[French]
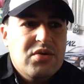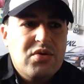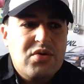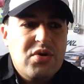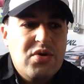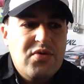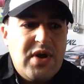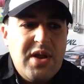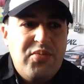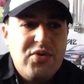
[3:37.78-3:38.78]
Donc
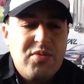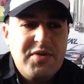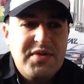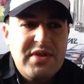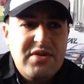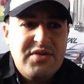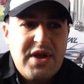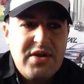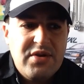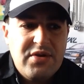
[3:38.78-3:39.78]
voilà, pour commencer
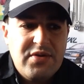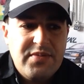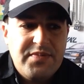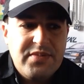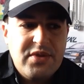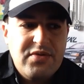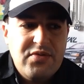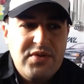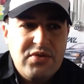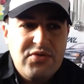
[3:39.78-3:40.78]
déjà, je vais
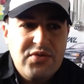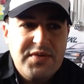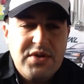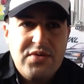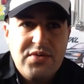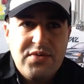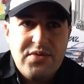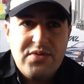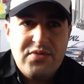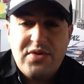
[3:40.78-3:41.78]
vous dire une chose, c'est
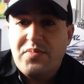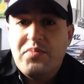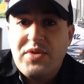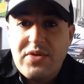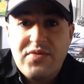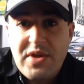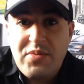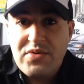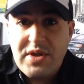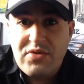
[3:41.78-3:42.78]
que je vais peut-être vous
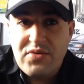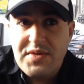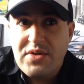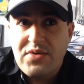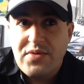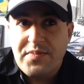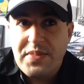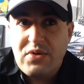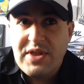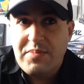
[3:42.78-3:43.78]
apprendre quelque chose, c'est que
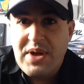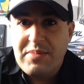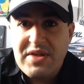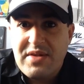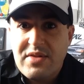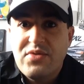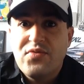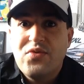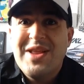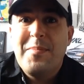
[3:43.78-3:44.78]
au départ, Mercedes ne
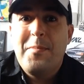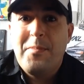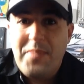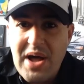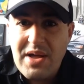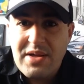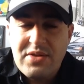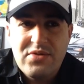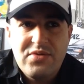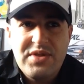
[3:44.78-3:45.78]
voulait pas
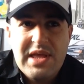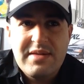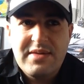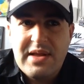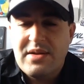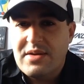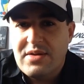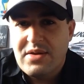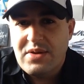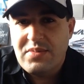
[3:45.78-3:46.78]
de diesel
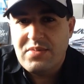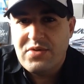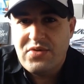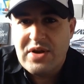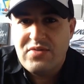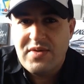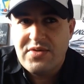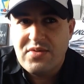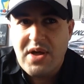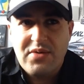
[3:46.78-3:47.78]
sur la
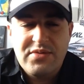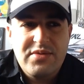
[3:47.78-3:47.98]
W140.